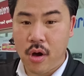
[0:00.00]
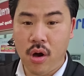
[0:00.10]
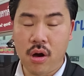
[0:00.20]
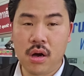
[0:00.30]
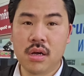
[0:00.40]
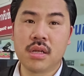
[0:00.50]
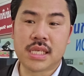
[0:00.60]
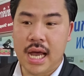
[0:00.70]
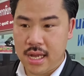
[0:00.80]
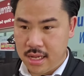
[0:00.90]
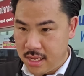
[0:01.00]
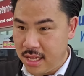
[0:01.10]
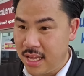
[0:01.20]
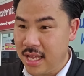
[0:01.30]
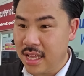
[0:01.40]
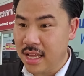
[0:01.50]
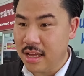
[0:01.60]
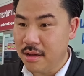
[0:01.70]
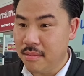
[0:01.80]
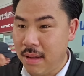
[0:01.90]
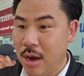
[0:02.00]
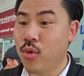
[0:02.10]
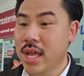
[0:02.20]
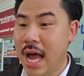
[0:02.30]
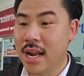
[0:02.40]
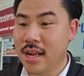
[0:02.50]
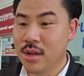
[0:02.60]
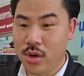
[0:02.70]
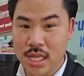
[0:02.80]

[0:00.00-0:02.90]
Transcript: พ่อจะมาคุยกันโด